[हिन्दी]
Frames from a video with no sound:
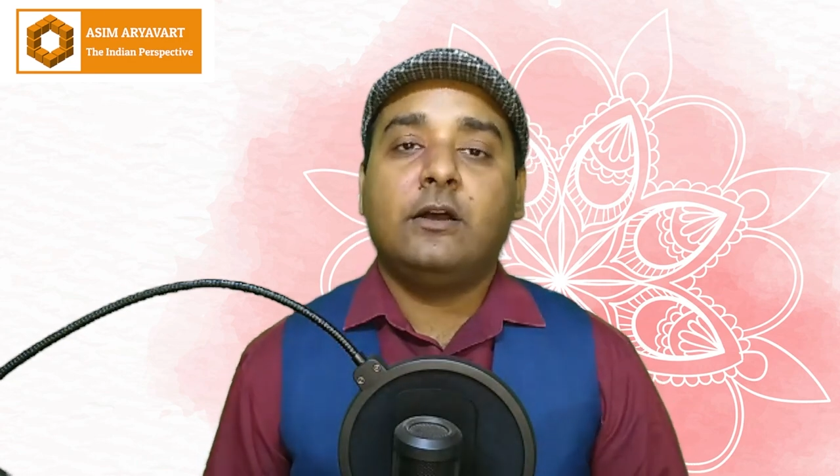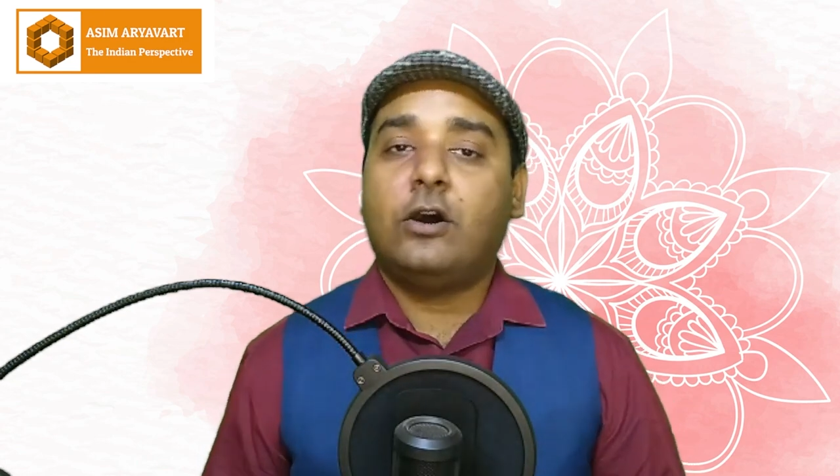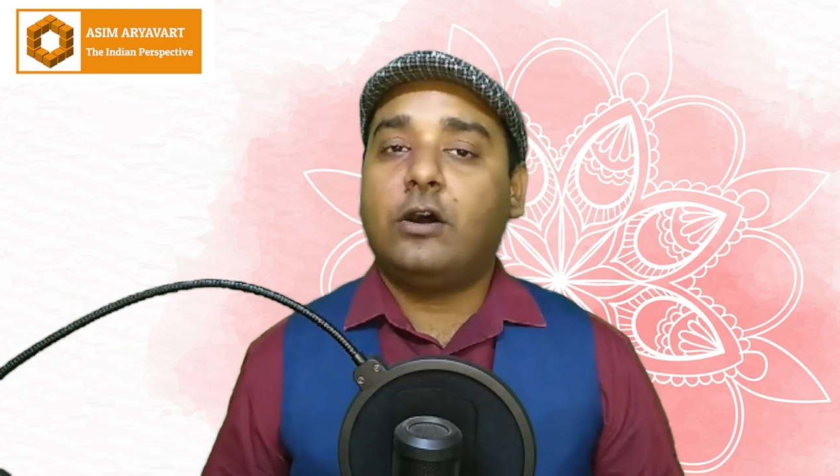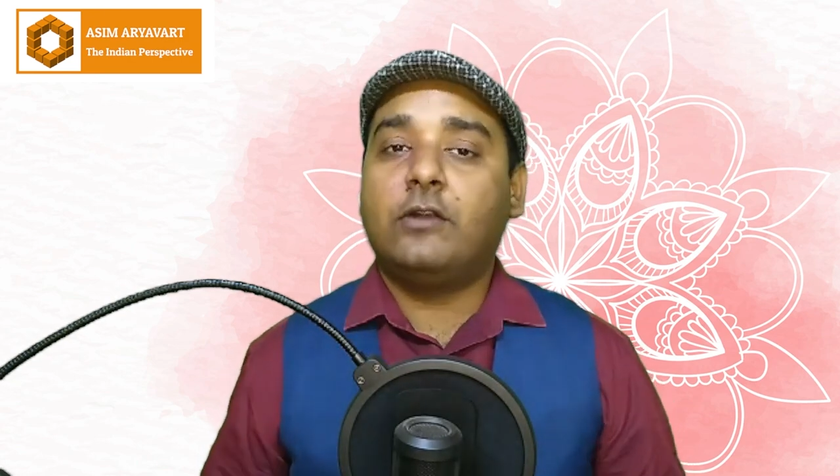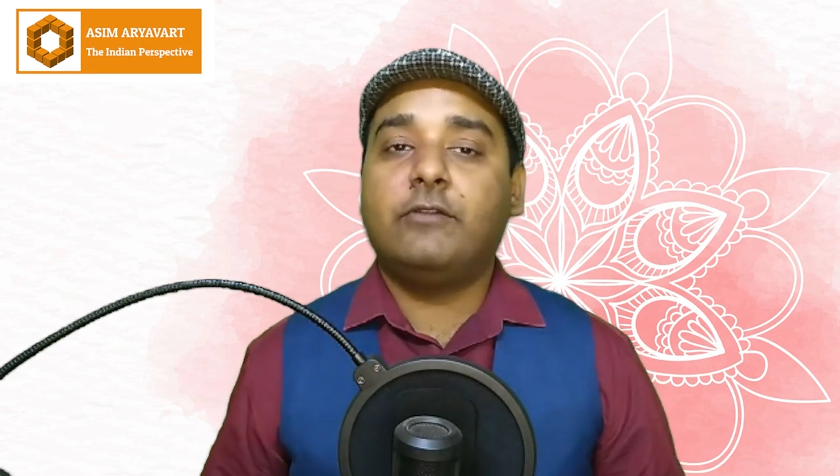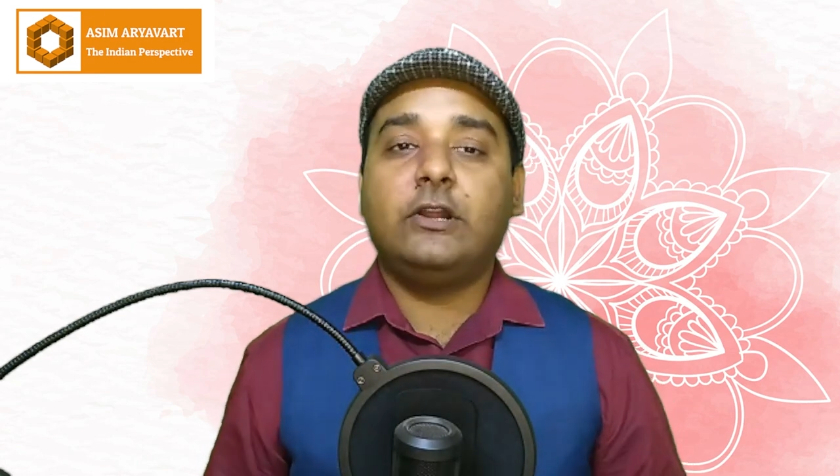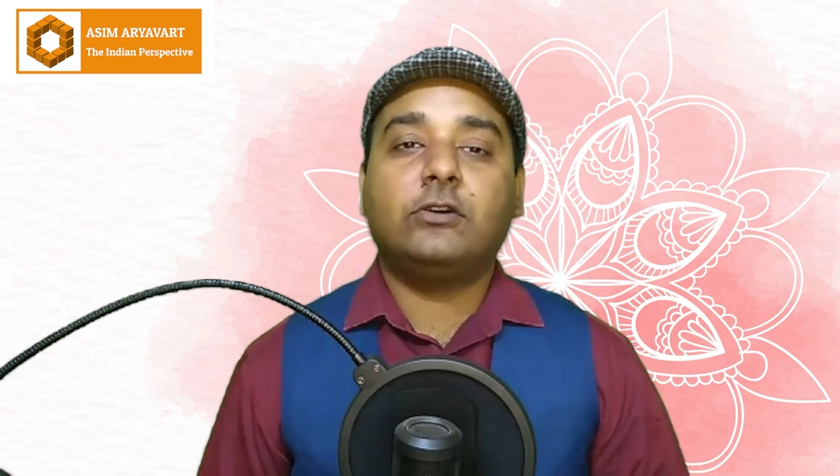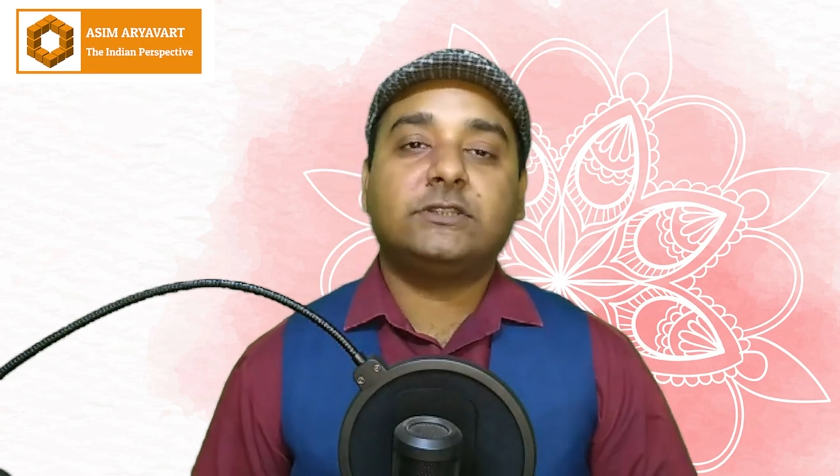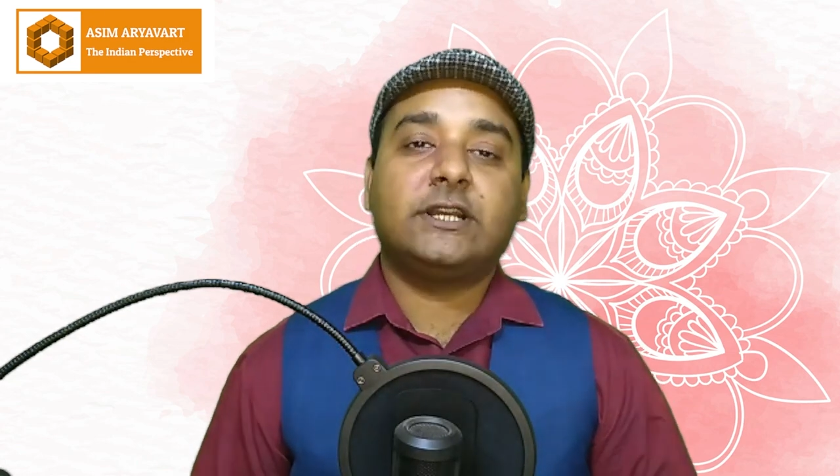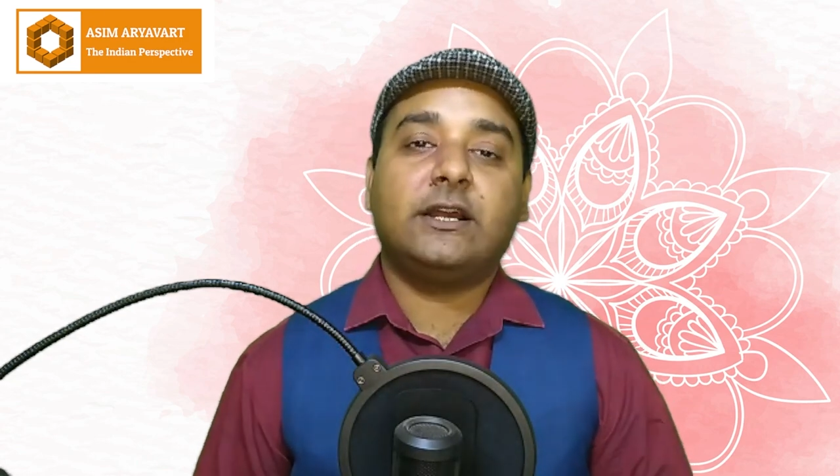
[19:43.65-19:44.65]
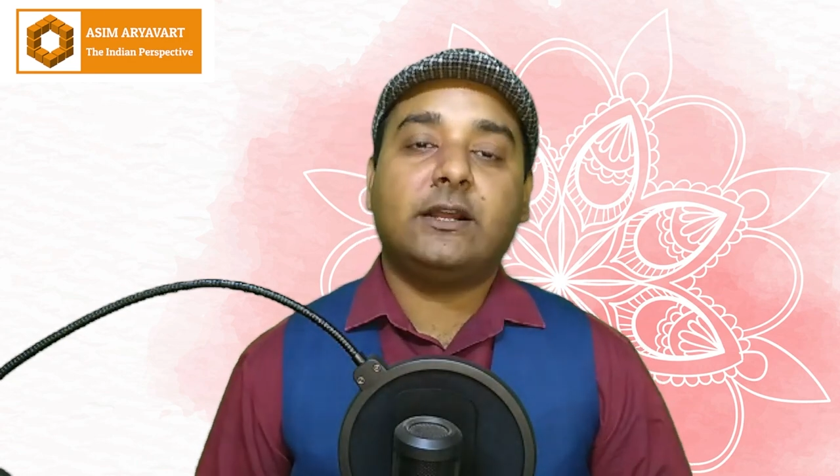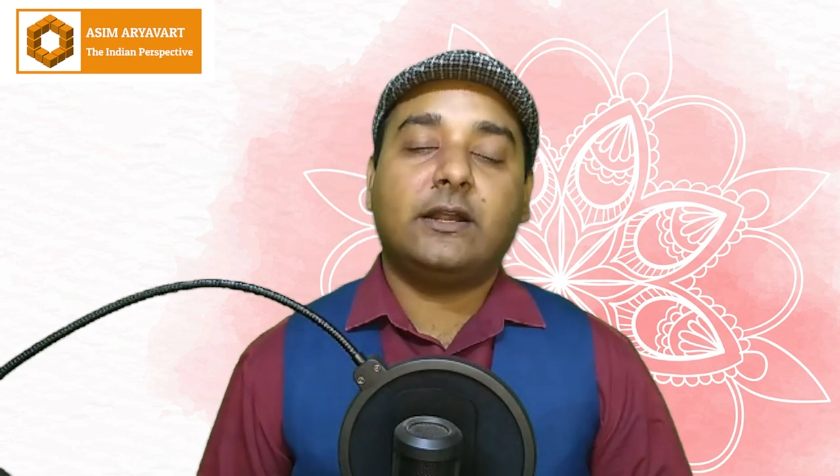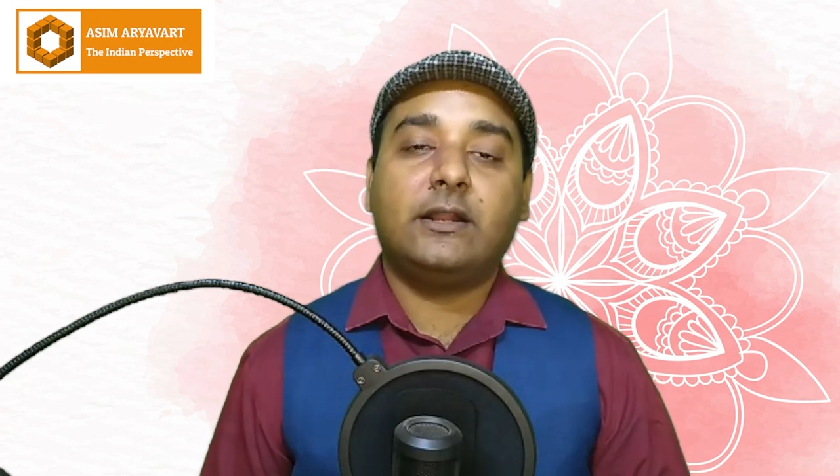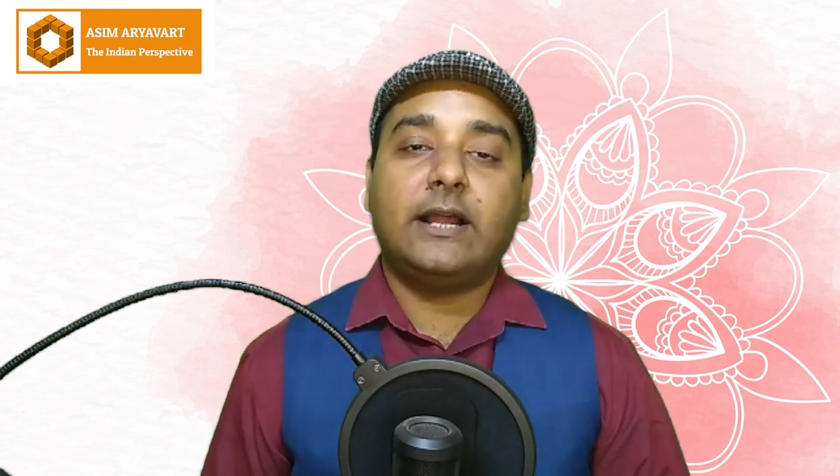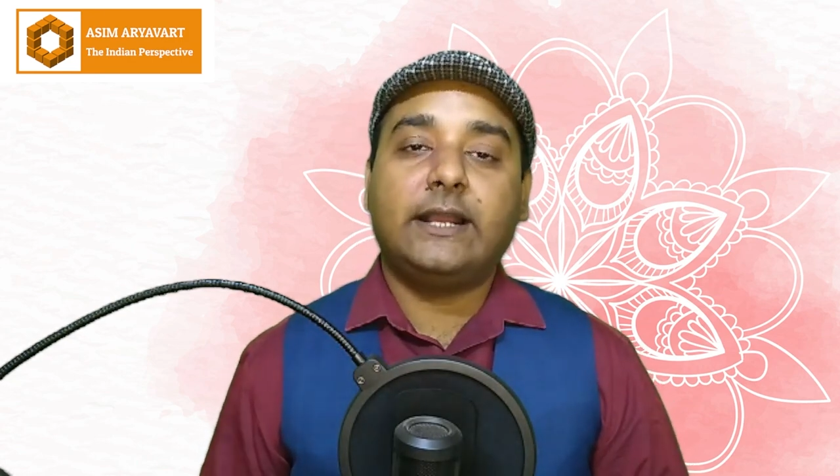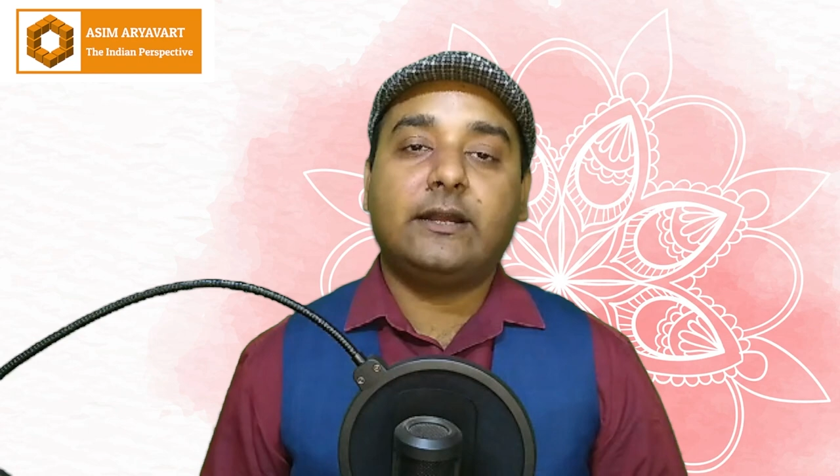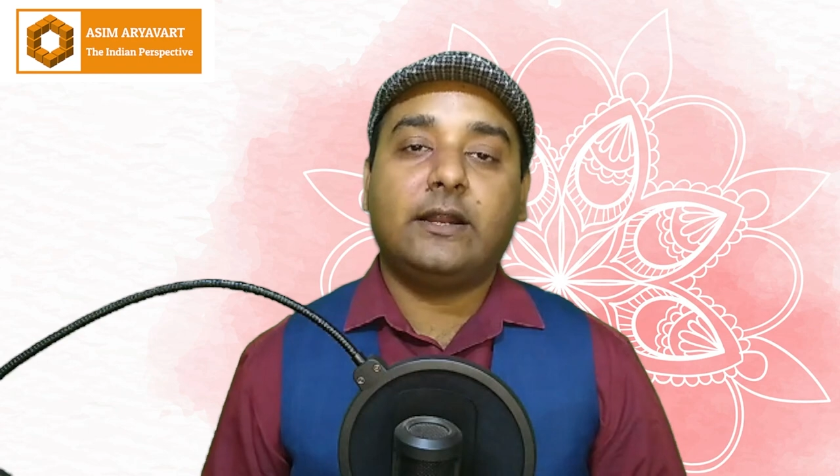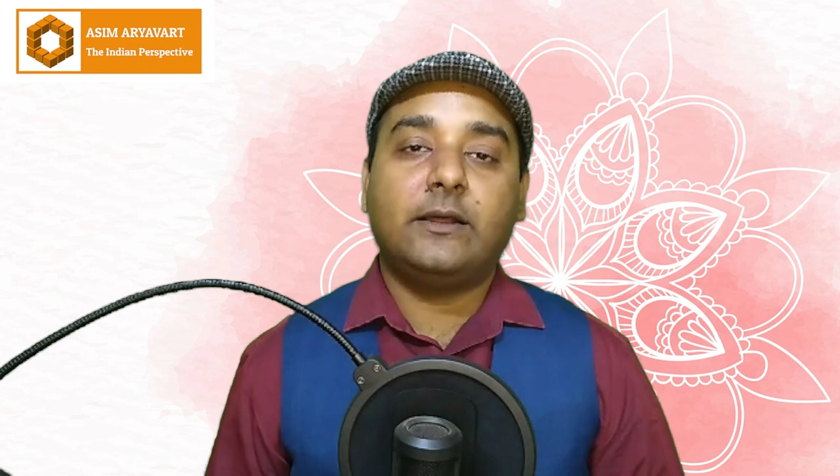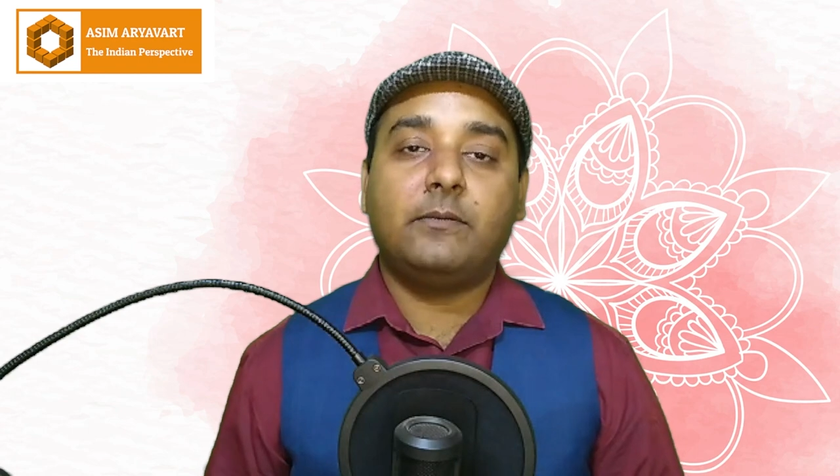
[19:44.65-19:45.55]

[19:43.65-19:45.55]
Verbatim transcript: और वीडियो को शेयर करें लाइक करें